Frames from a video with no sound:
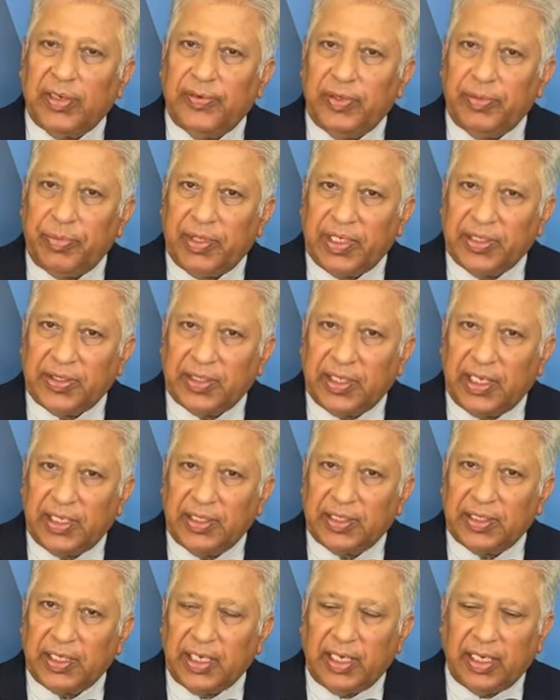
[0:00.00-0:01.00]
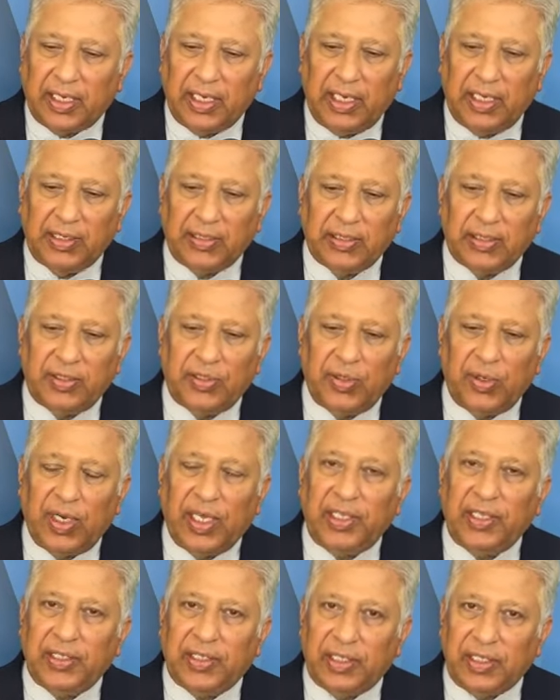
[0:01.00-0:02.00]
रवा बरस हज का आगाज
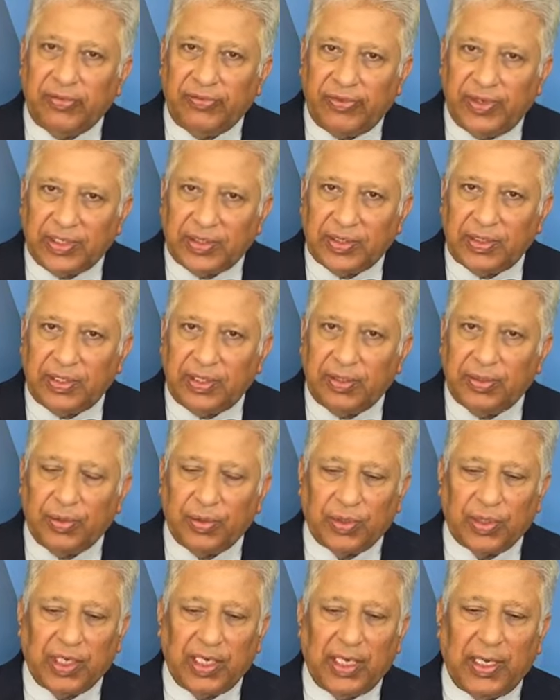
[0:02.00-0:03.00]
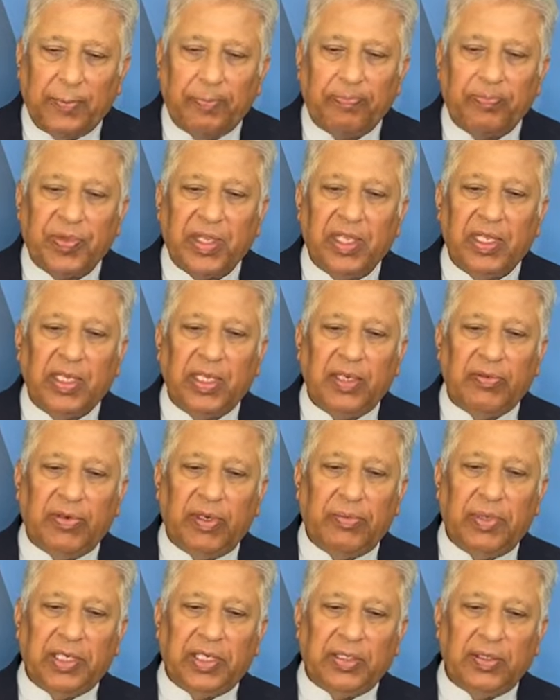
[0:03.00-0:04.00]
जुलाई के वस से होगा
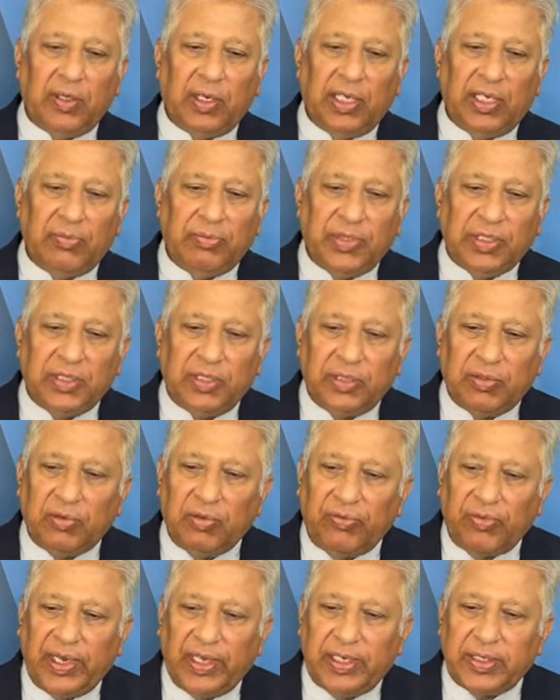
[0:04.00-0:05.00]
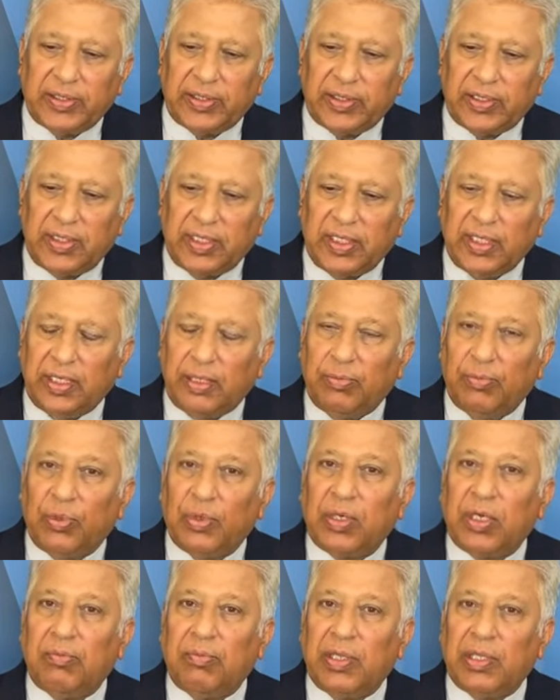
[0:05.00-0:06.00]
वबा के दौरान मस्जिद को वायरस से
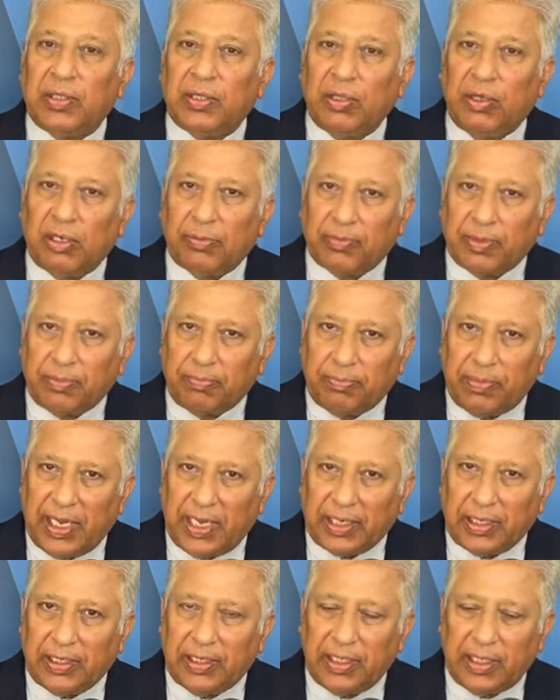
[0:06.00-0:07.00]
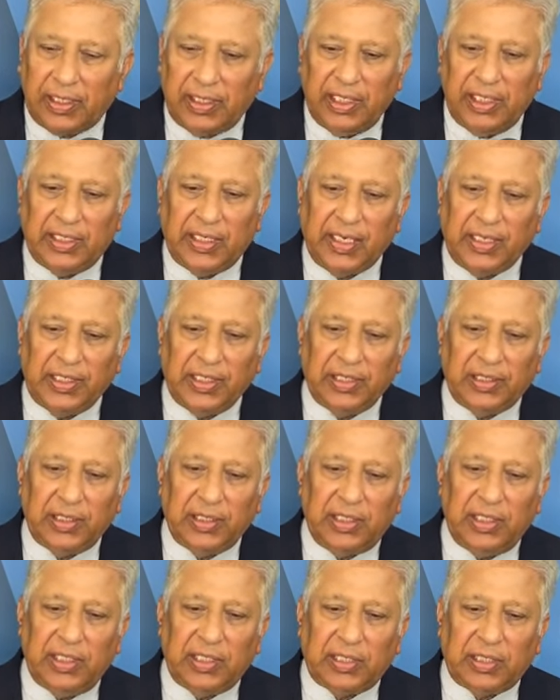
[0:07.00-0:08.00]
मुकम्मल तौर पर पाक करने के लिए
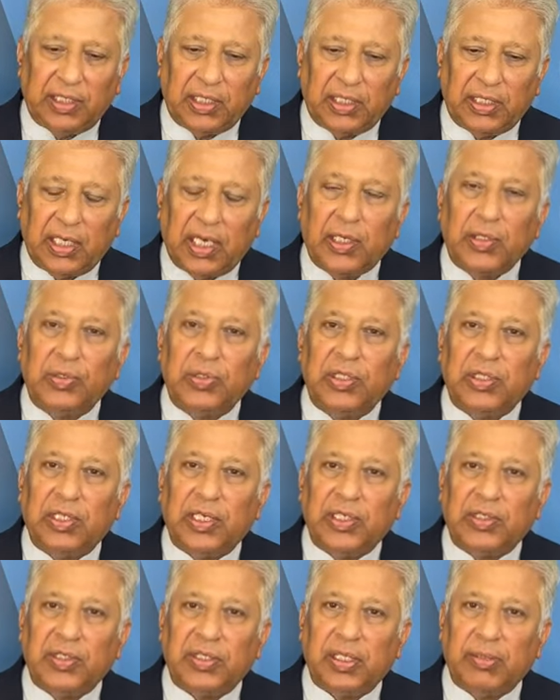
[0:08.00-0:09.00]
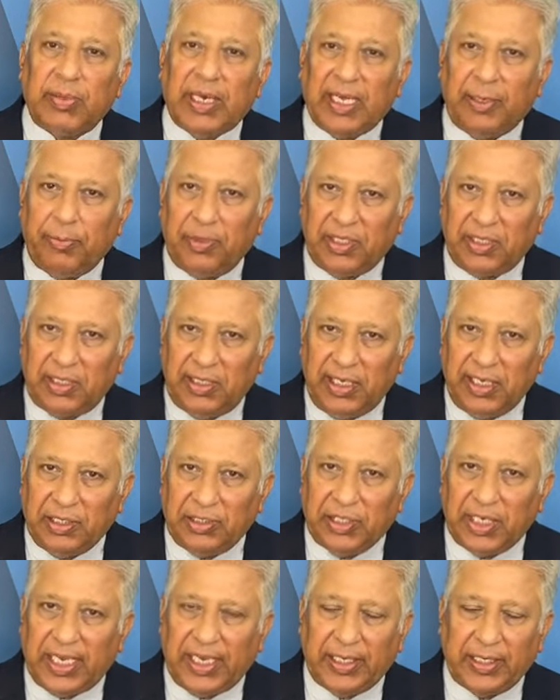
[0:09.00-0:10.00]
जदीद टेक्नोलॉजी का इस्तेमाल भी किया
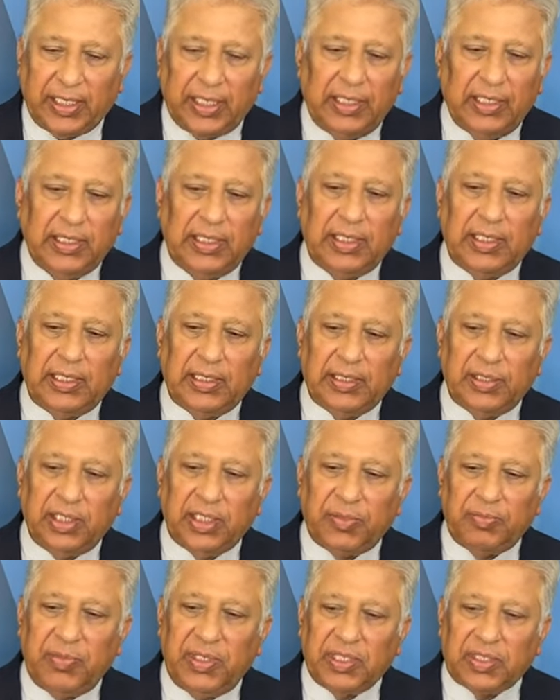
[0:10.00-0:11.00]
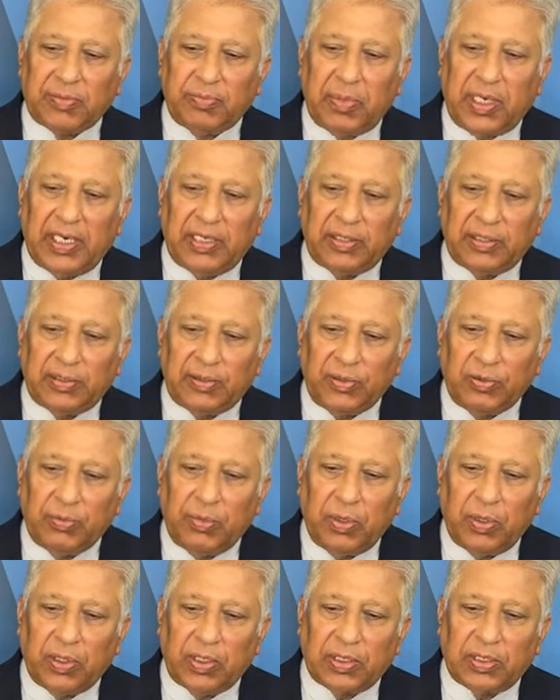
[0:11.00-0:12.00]
जाएगा जिसमें स्मार्ट
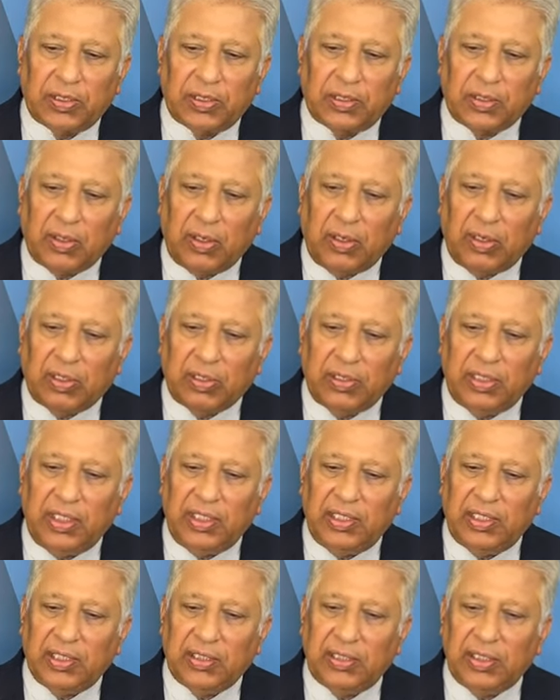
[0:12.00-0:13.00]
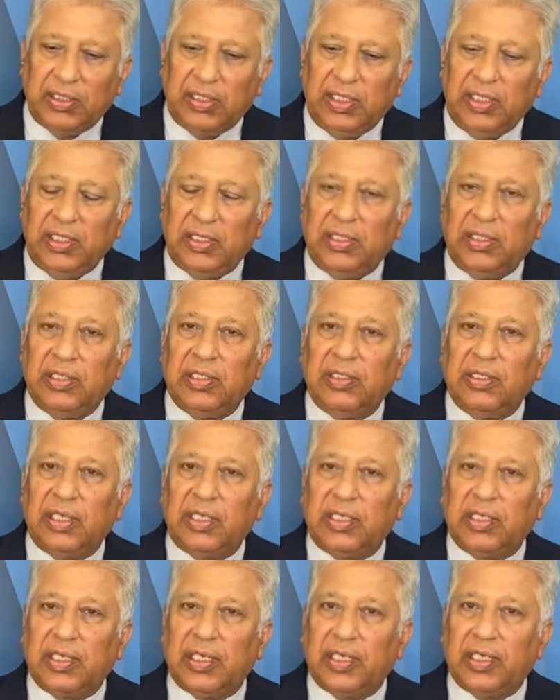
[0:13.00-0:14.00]
रोबोट्स और दीगर जदीद
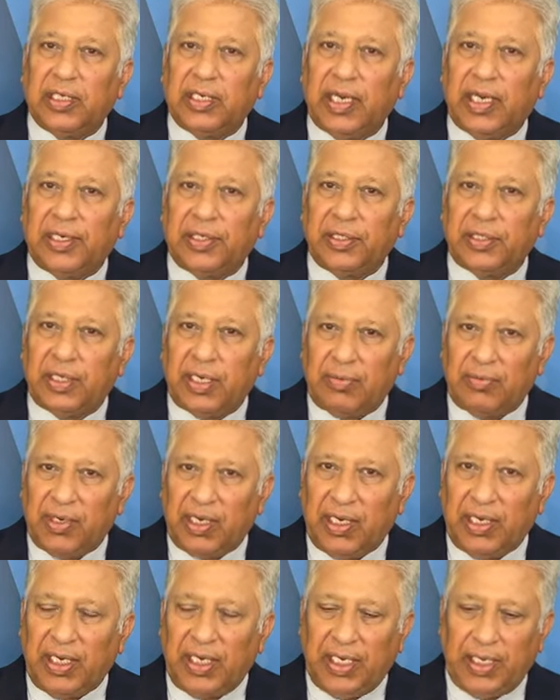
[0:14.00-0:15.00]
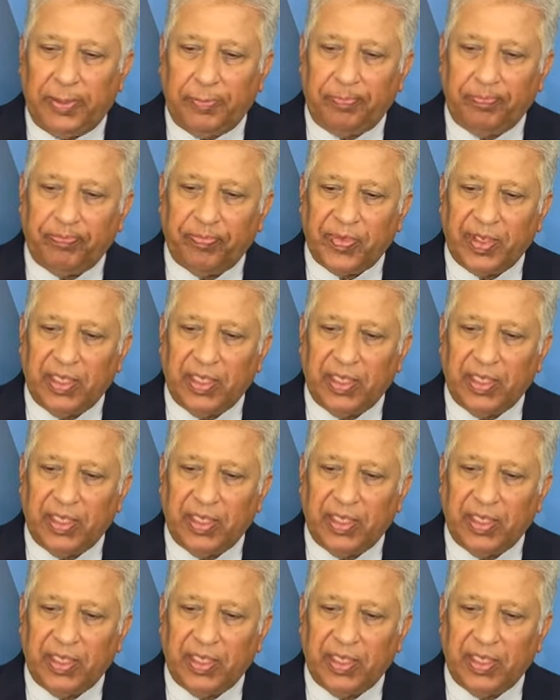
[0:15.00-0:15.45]
तरीक़ार शामिल हैं